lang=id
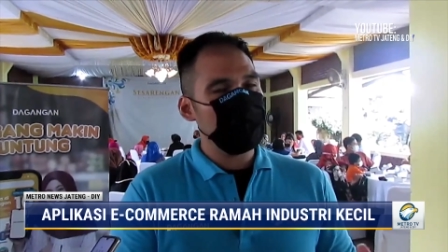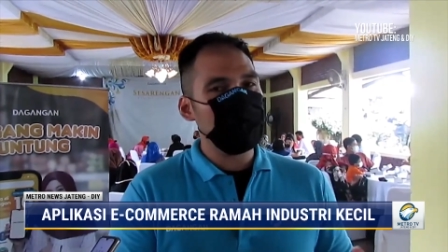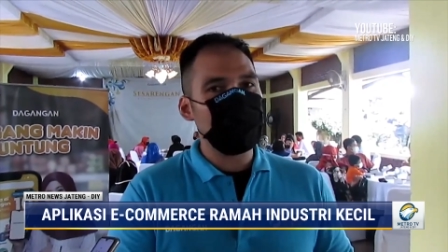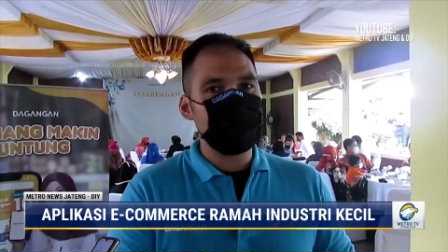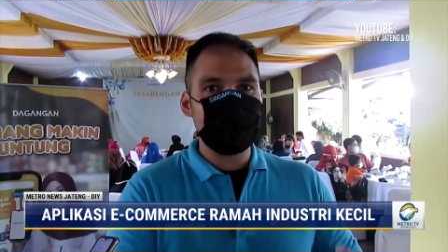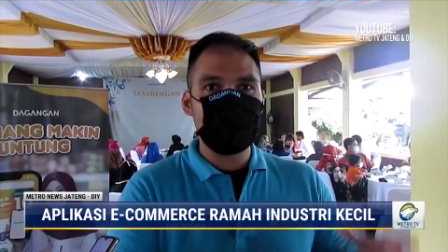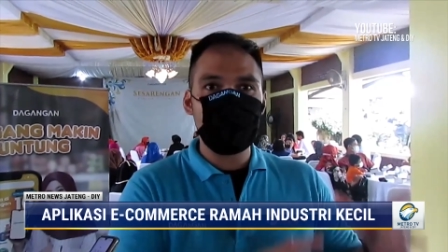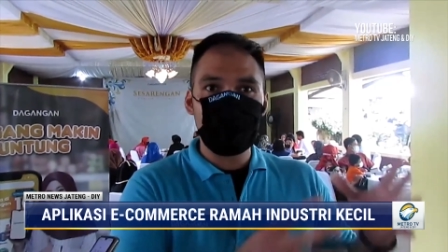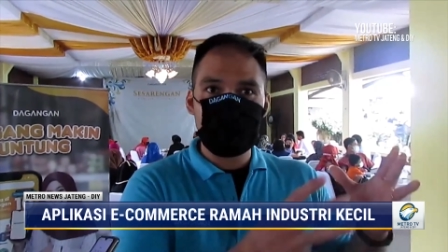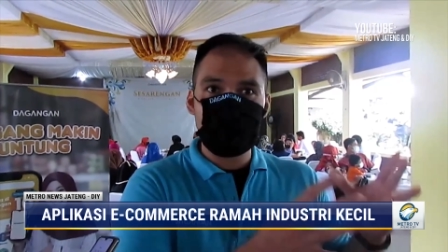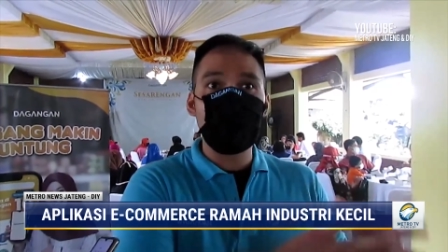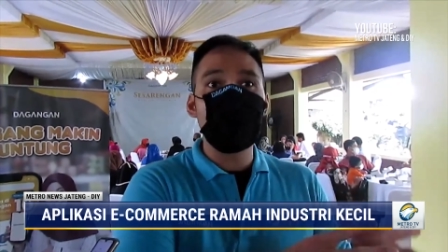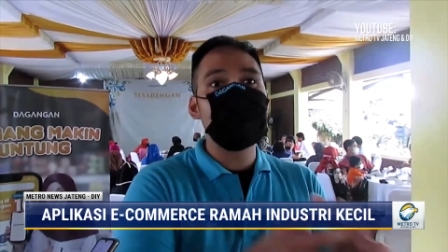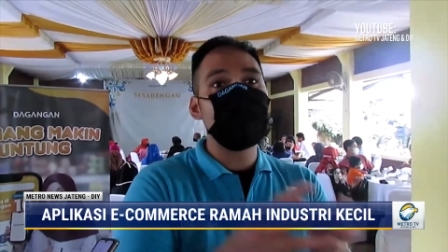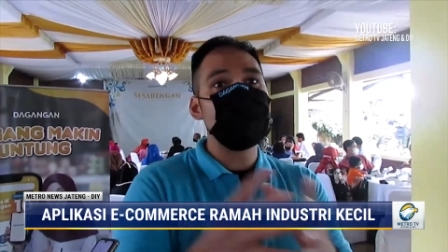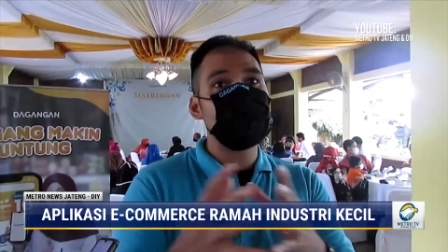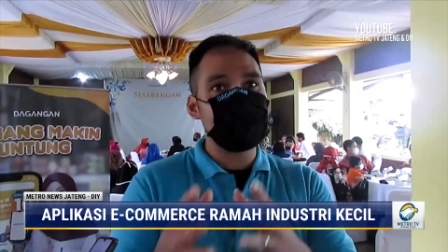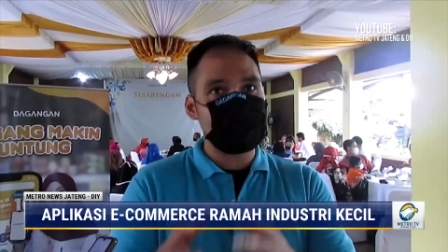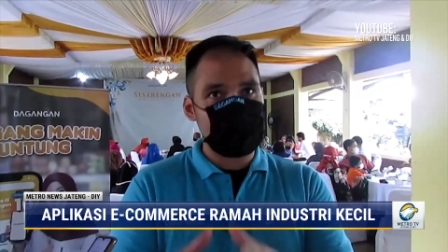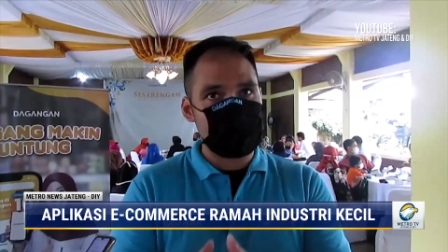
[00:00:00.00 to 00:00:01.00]
bukan di
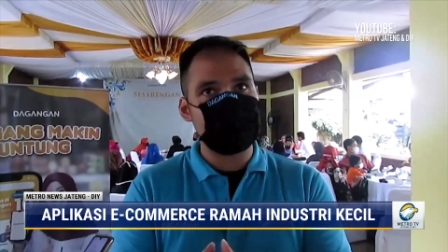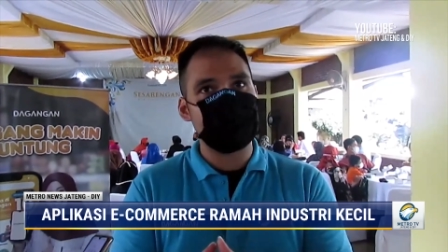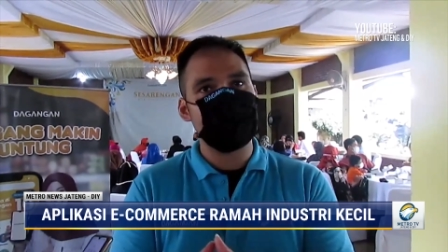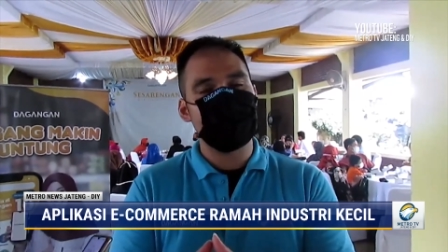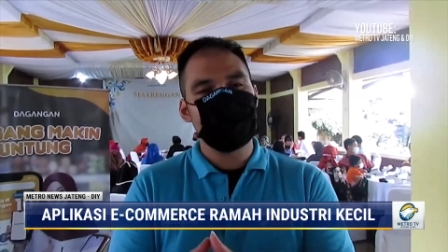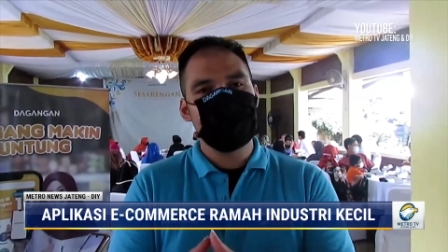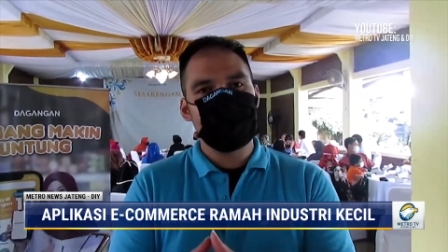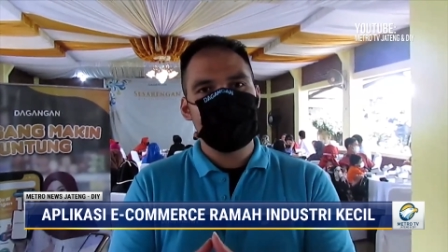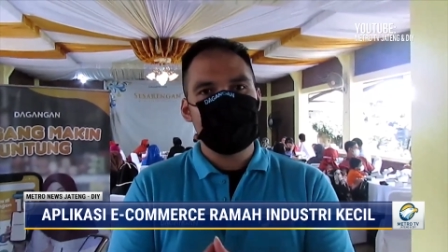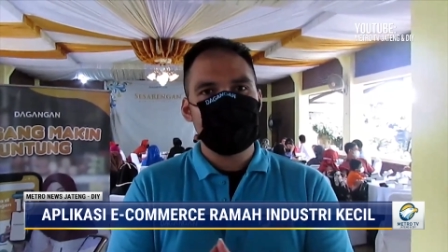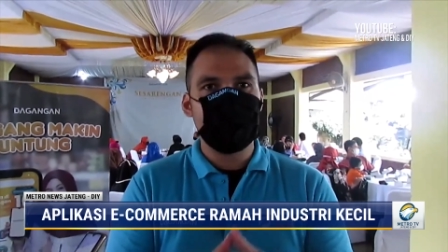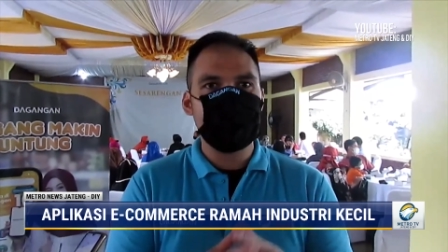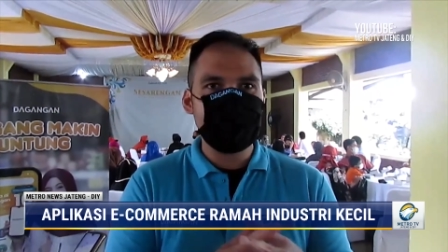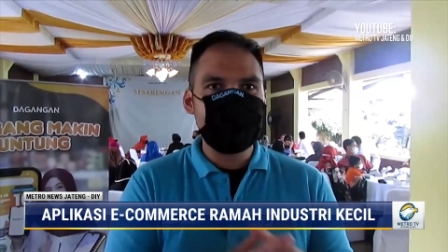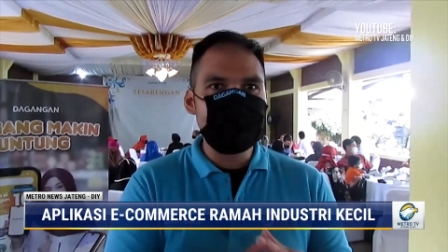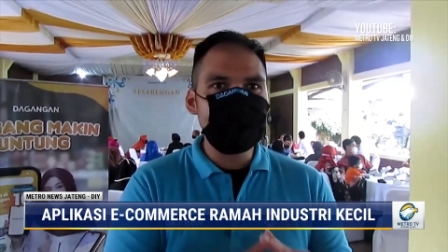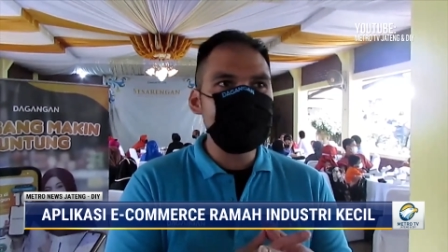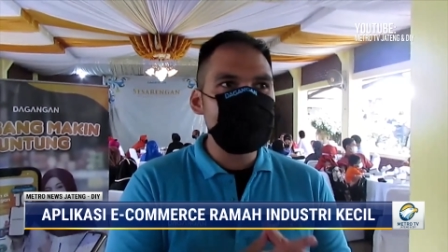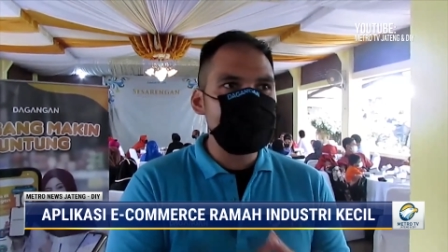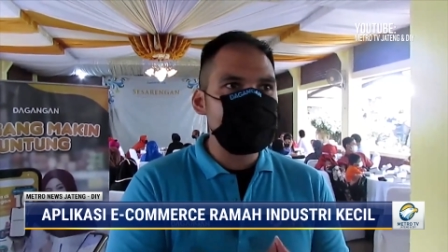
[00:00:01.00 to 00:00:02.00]
kota-kota besar. Nah
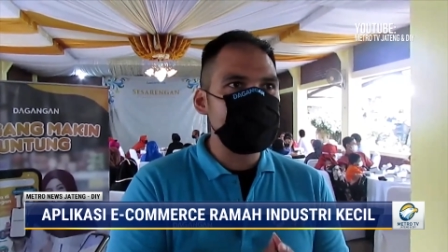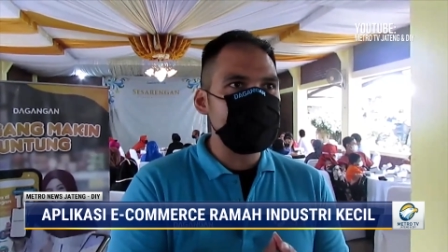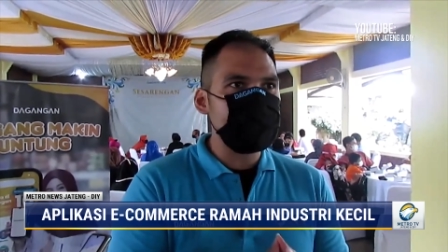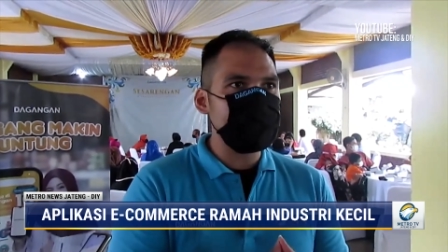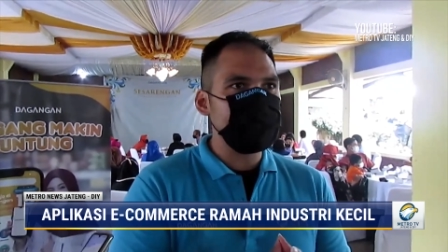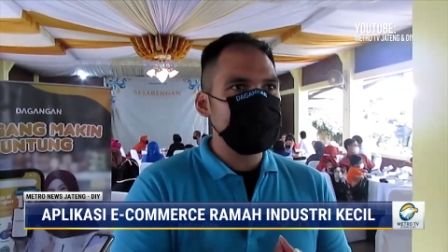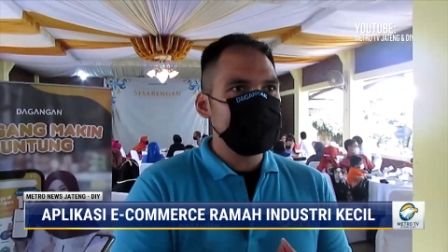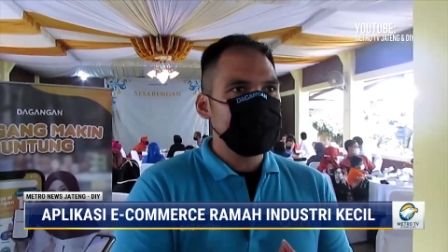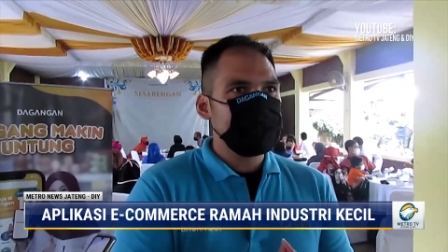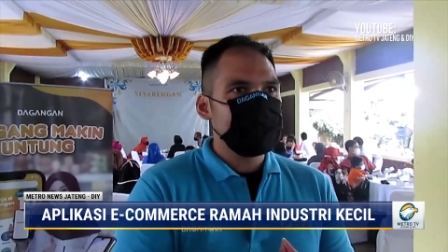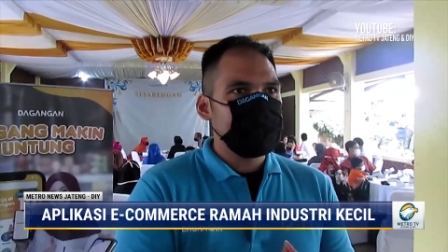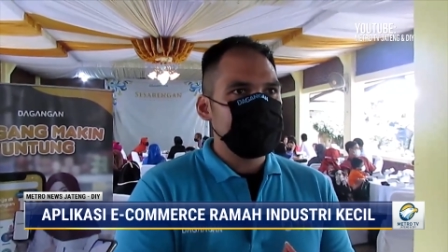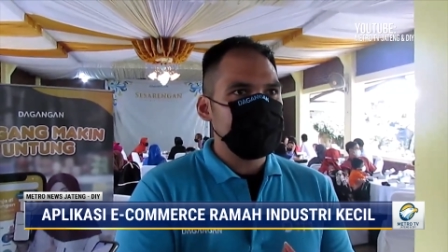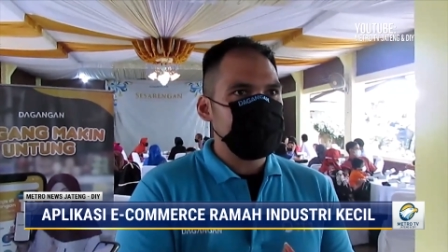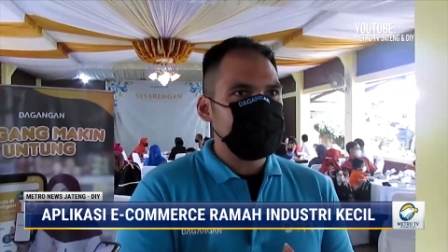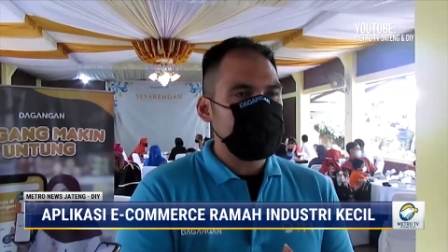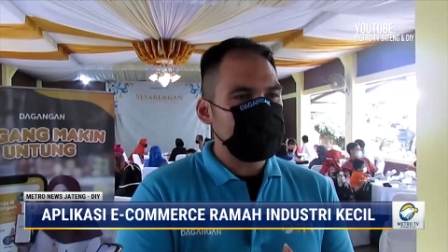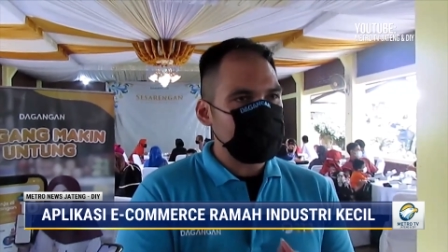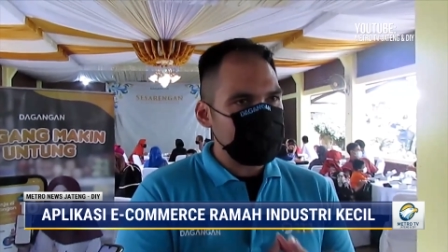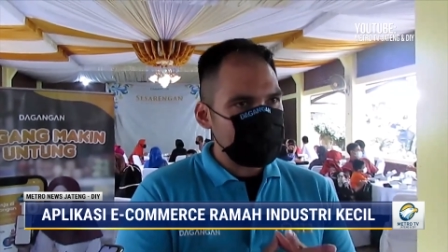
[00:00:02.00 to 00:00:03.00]
ini yang jadi
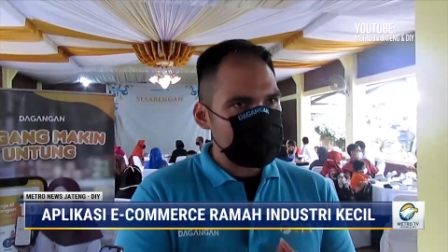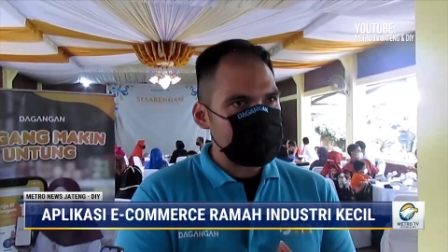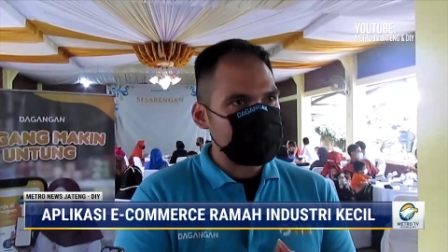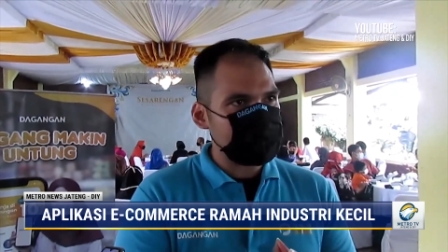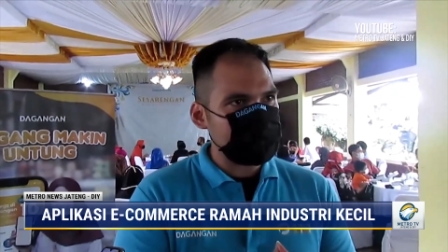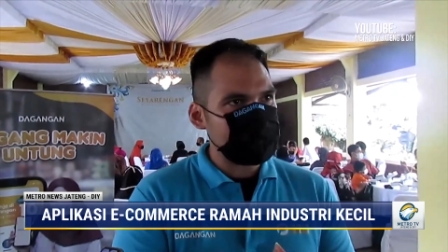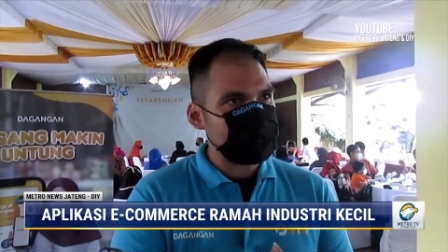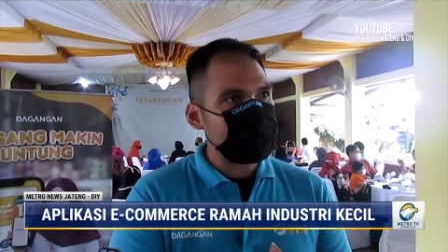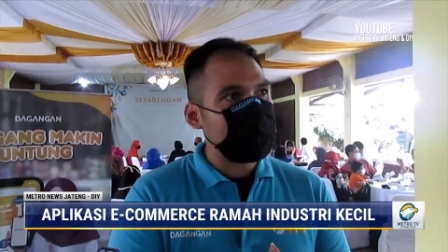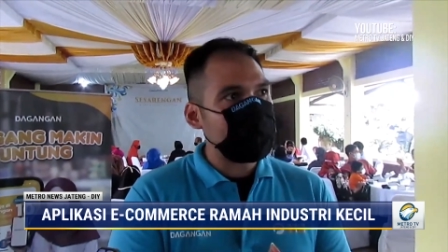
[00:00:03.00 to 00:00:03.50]
pemikiran